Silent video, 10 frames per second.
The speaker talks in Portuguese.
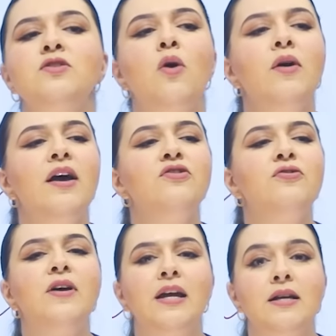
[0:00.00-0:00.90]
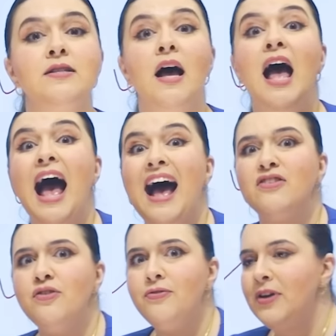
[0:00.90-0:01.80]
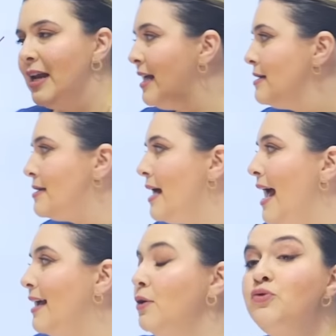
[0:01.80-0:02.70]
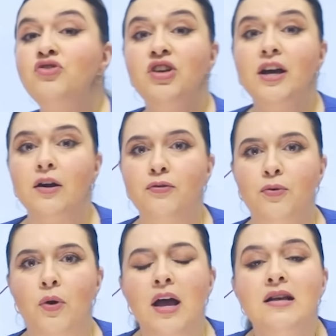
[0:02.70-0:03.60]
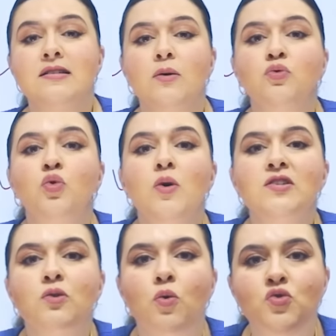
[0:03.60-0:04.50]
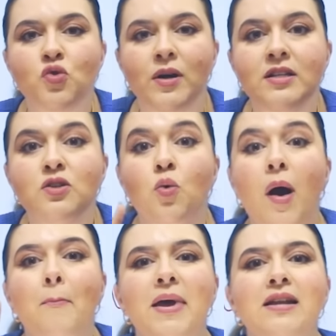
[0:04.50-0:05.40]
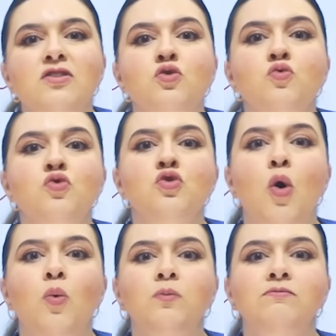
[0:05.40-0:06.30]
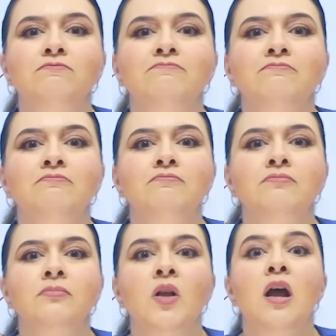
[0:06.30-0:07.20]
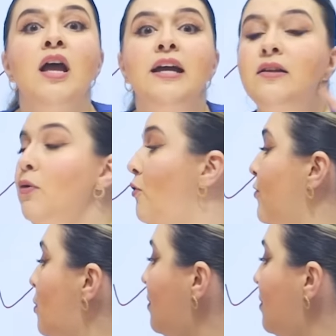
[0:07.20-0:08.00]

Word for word: Qual que é a diferença? A diferença é que o dígrafo são duas consoantes com apenas um som. Então eu viro para